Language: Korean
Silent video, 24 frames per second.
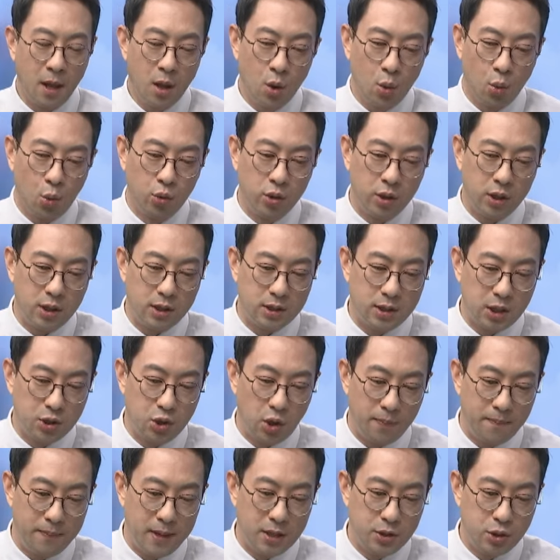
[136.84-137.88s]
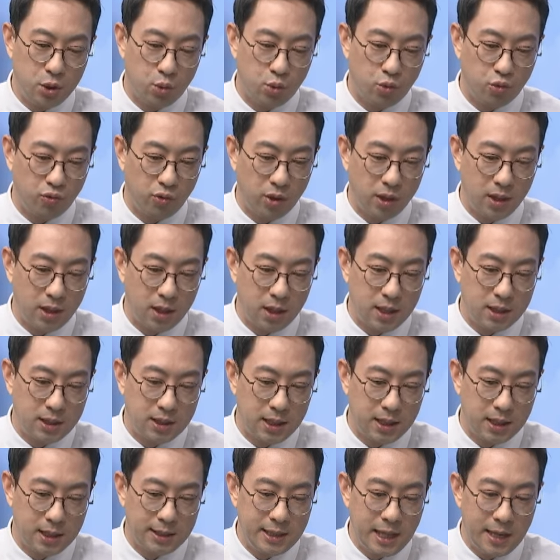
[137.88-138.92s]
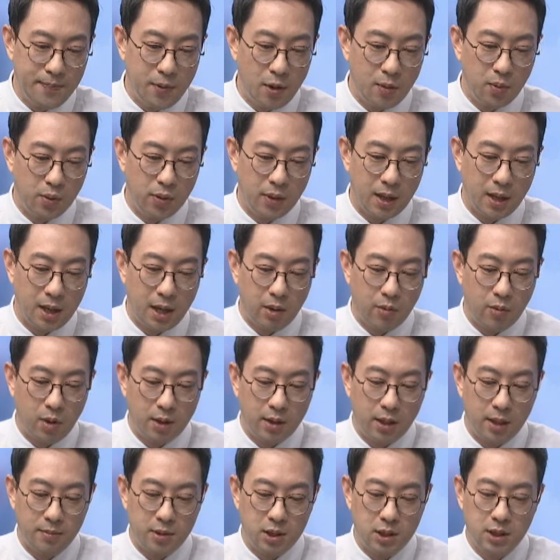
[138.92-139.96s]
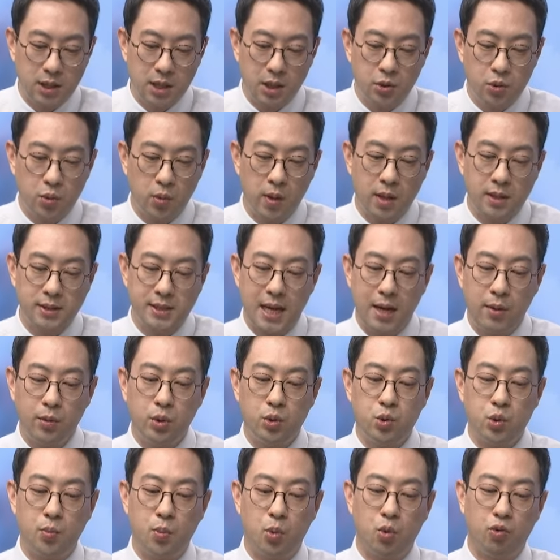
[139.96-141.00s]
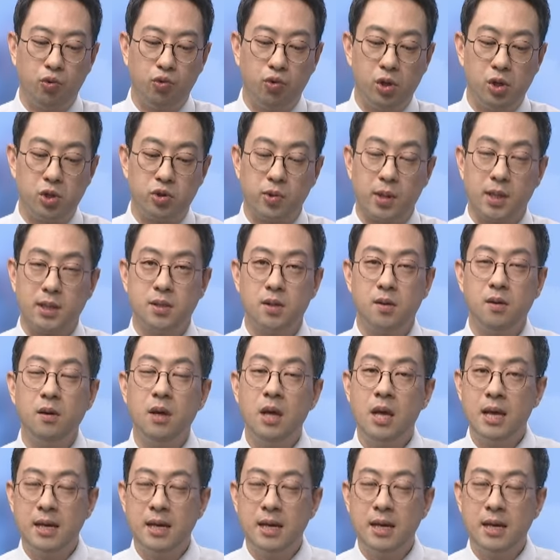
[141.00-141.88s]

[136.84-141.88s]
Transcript: 오늘 이제 전반적으로 전반적으로 우리나라 시장을 살펴본다라고 한다면 시가총액 상위 종목군들 중에서